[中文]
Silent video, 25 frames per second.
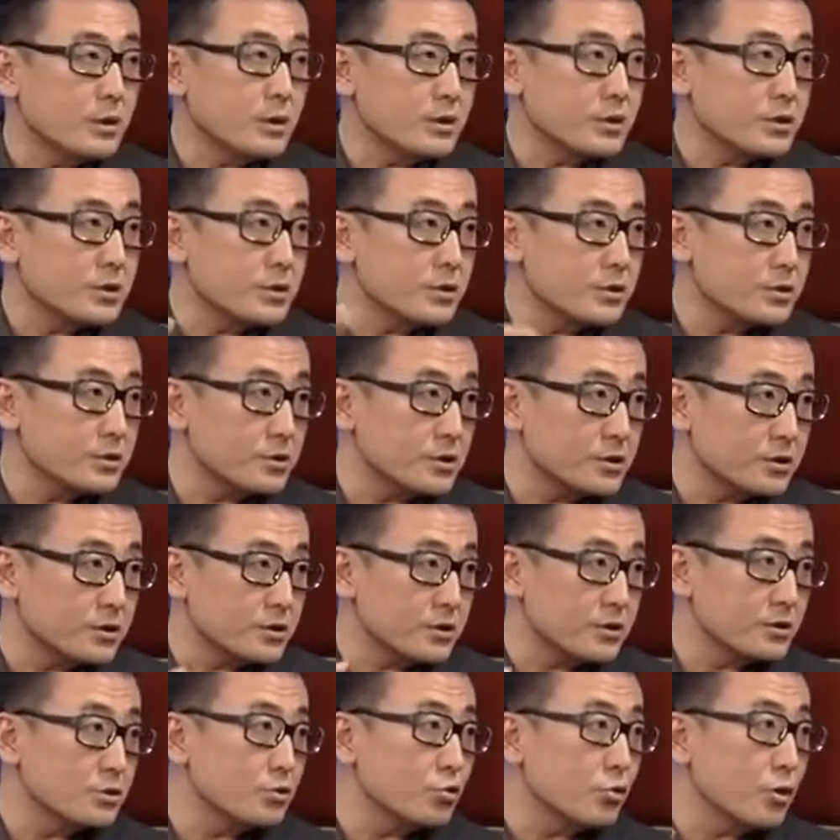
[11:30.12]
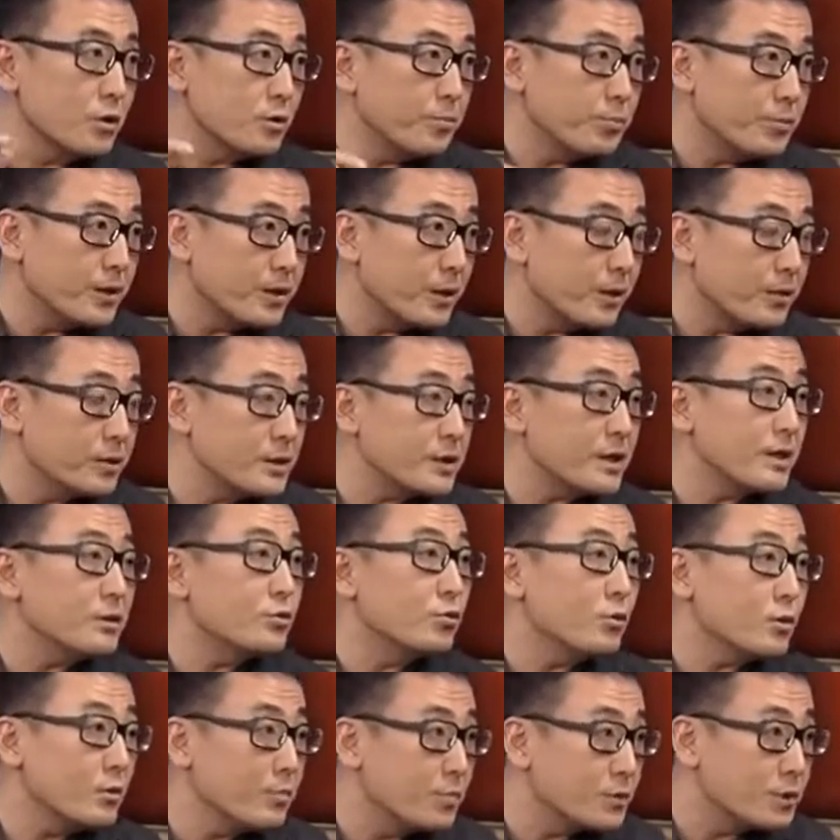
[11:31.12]
个狮子，狮子多了不咬，债
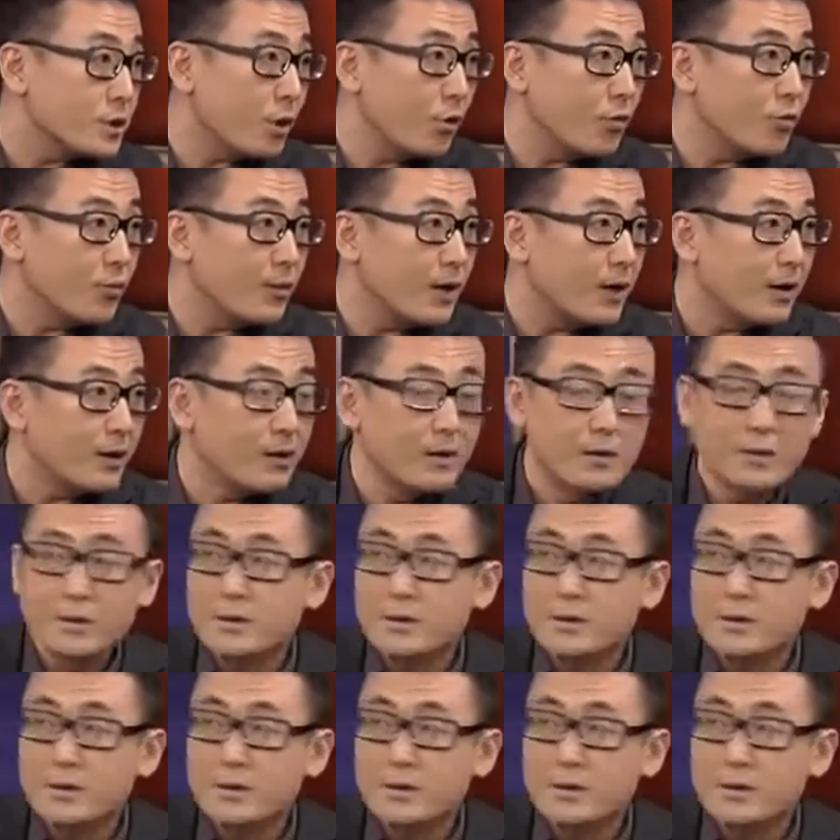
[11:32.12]
多了不愁嘛。